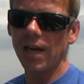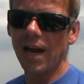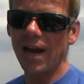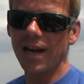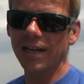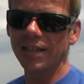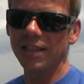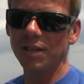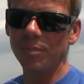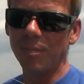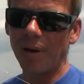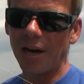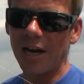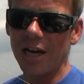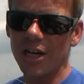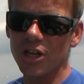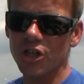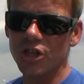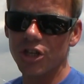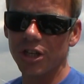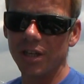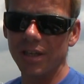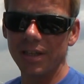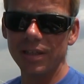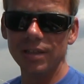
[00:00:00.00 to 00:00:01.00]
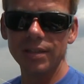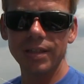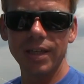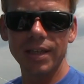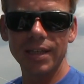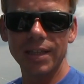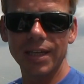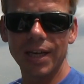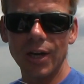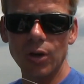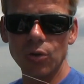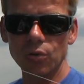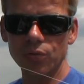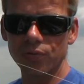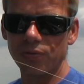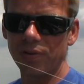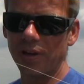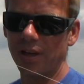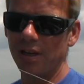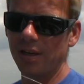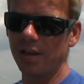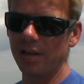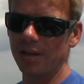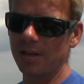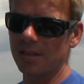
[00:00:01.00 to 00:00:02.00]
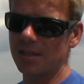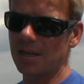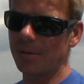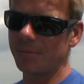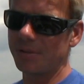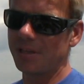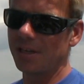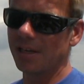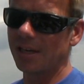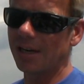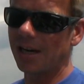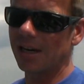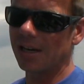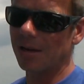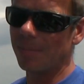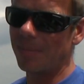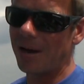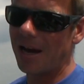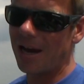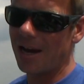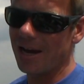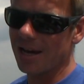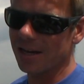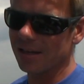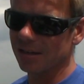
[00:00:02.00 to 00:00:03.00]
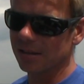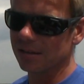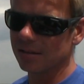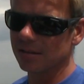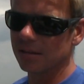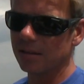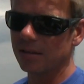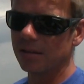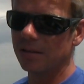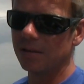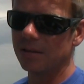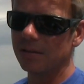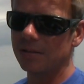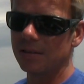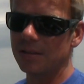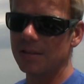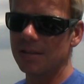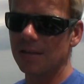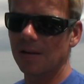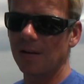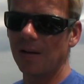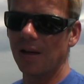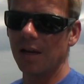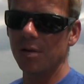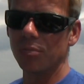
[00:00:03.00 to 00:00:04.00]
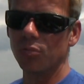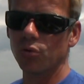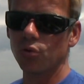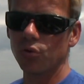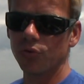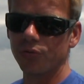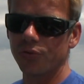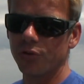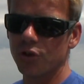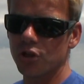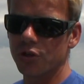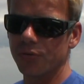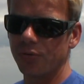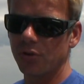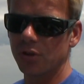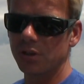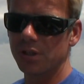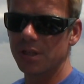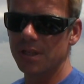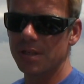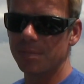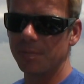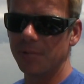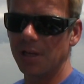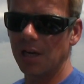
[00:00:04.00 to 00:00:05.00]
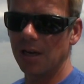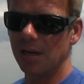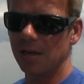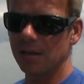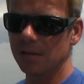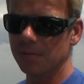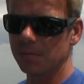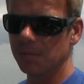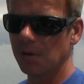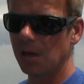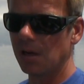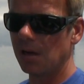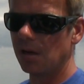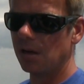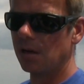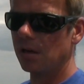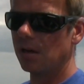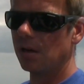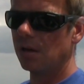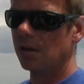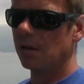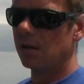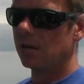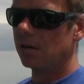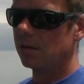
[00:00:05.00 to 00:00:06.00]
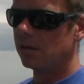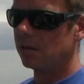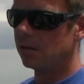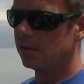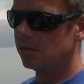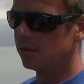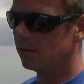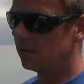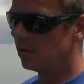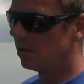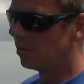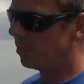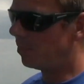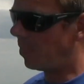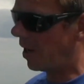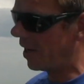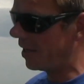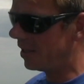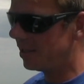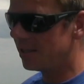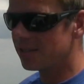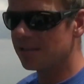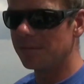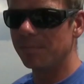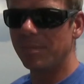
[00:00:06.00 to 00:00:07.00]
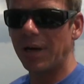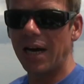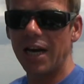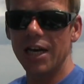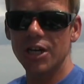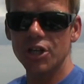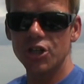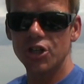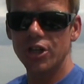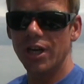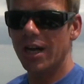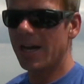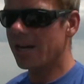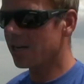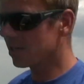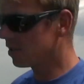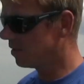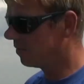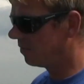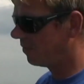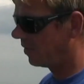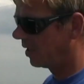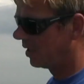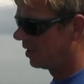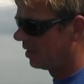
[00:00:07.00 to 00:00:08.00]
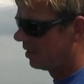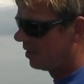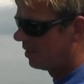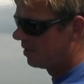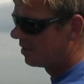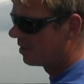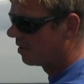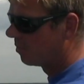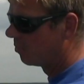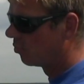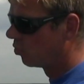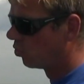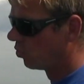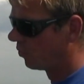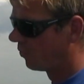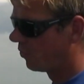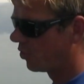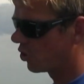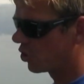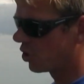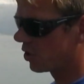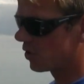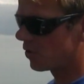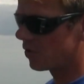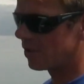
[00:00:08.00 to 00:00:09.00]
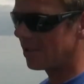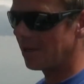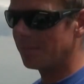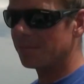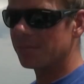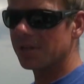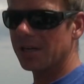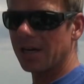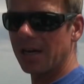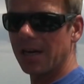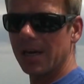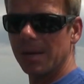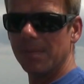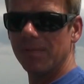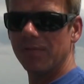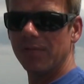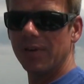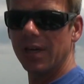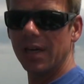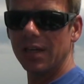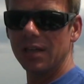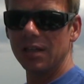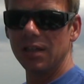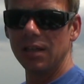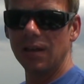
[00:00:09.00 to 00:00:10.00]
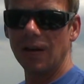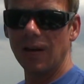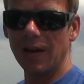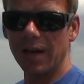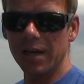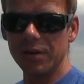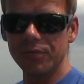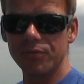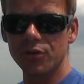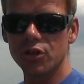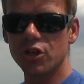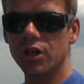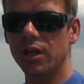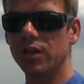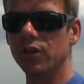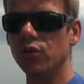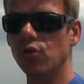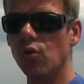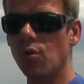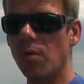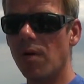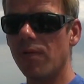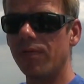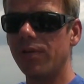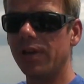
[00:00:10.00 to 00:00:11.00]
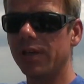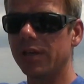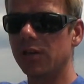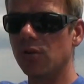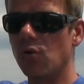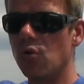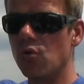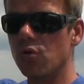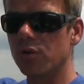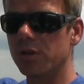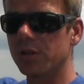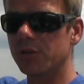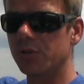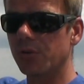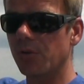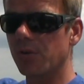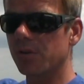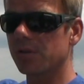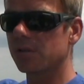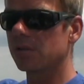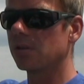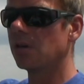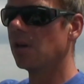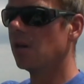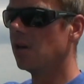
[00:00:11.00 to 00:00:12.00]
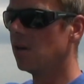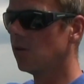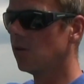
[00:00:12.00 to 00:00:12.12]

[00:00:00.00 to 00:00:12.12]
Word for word: jagen die Barsche in den Krautfeldern, das habe ich hier gerade am Haken, äh, diese kleinen Brutfische von diesem Jahr. Äh, bei diesen Barschjagden, wenn die diese Brutfische zusammentreiben, werden die Kleinfische an die Oberfläche hochgedrückt